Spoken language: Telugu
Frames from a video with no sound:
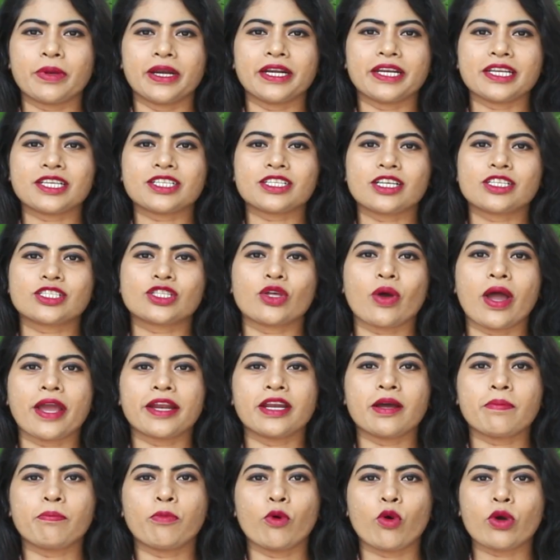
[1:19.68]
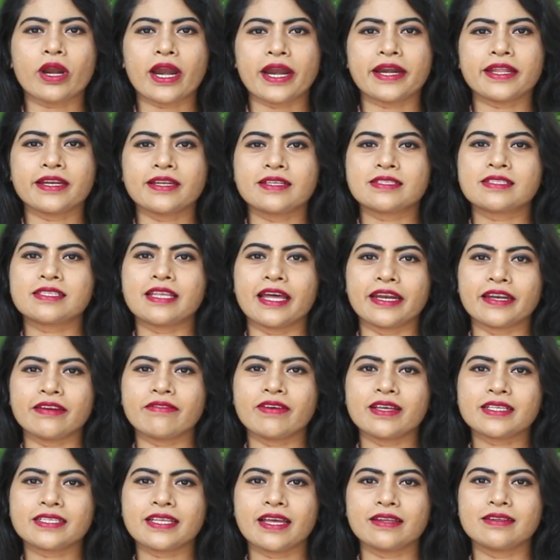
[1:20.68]
బ్రిటిషర్స్తో ఆయన పోరాడిన
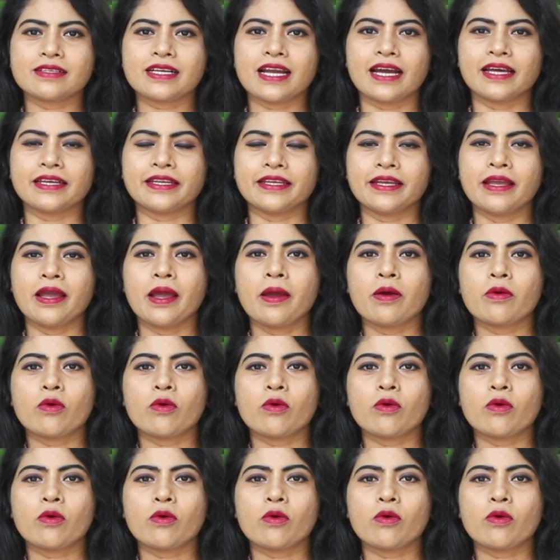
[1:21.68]
సన్నివేశాలు కానీ